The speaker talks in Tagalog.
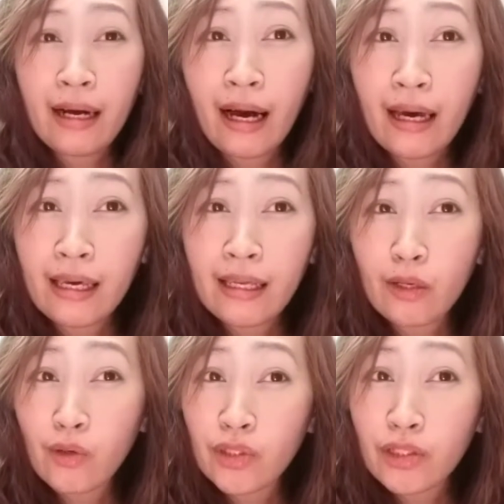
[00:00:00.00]

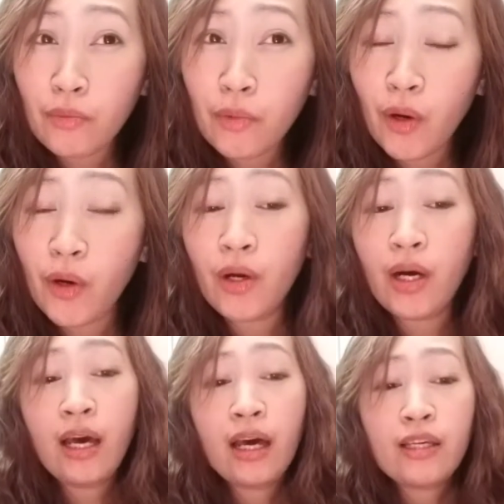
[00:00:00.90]
pagkain na gusto
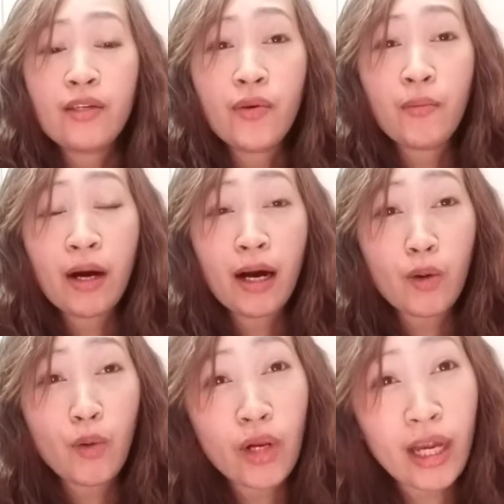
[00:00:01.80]
mo,
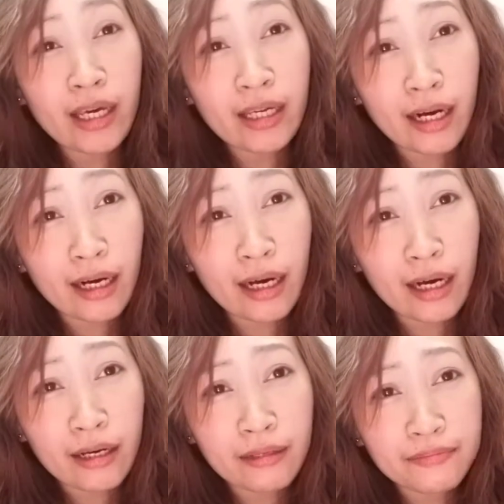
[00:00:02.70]
yung mga kulay
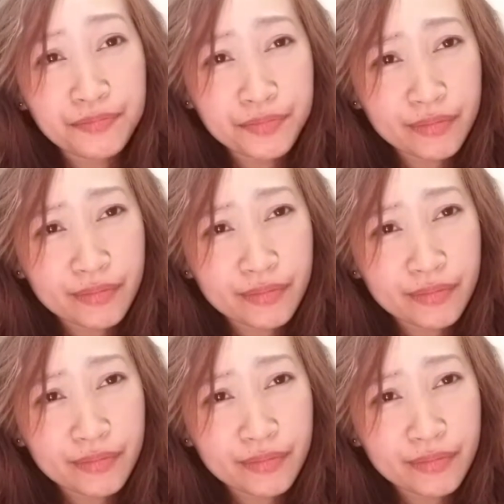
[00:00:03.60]
ng... Uh,